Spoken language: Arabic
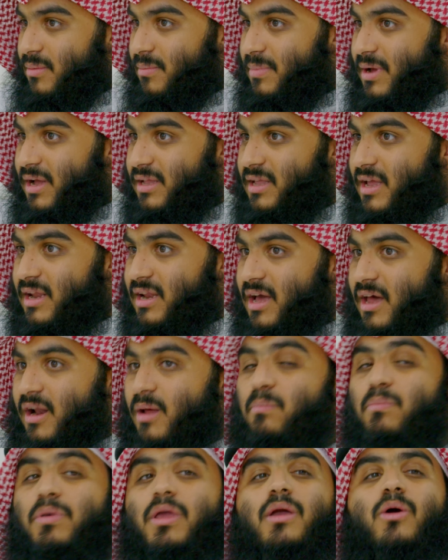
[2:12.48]
بعدين يا
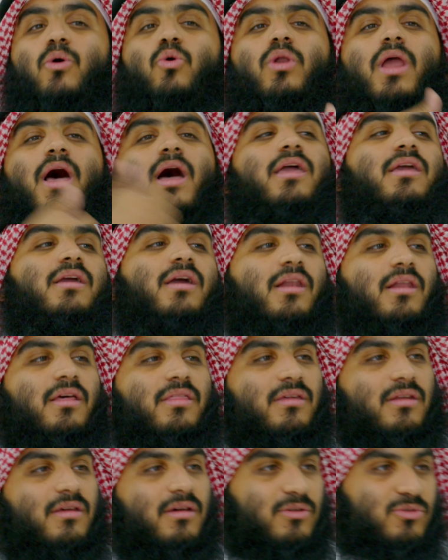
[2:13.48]
ربي اولئك
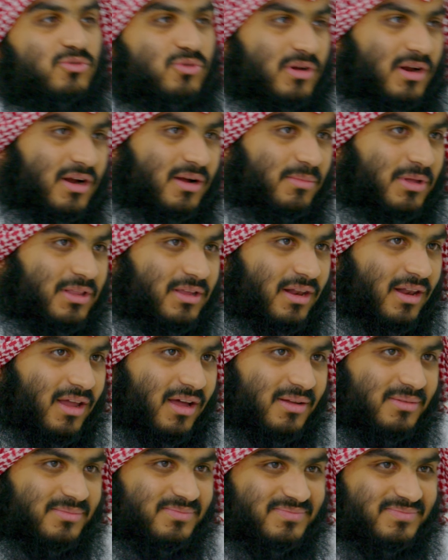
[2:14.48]
الذين يرجون رحمه الله